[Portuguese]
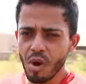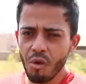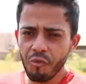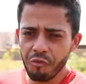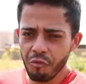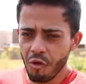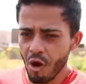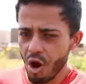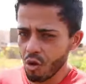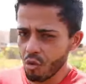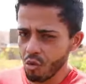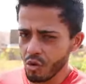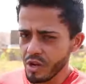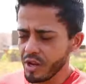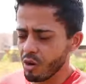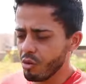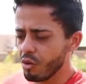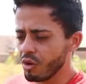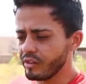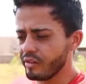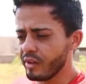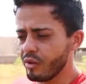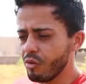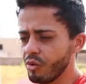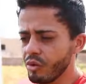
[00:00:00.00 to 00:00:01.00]
O meu foco em
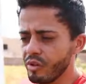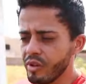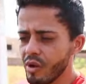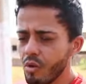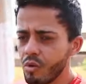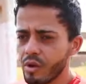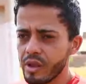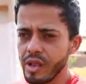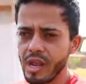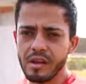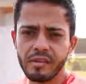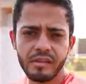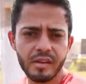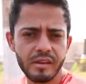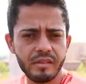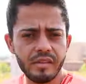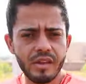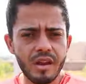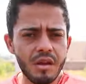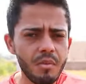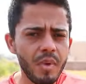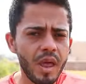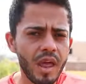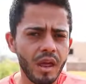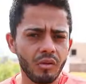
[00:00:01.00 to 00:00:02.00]
conteúdo é o quê?
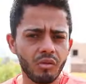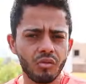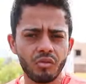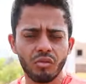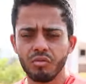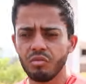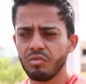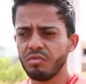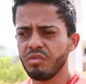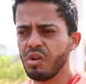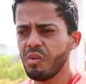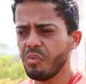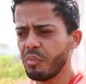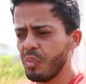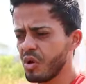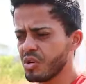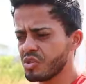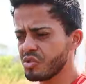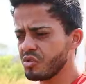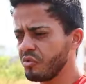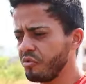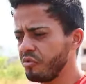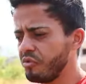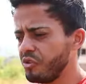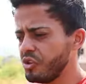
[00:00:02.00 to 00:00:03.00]
Entretenimento. Eu posto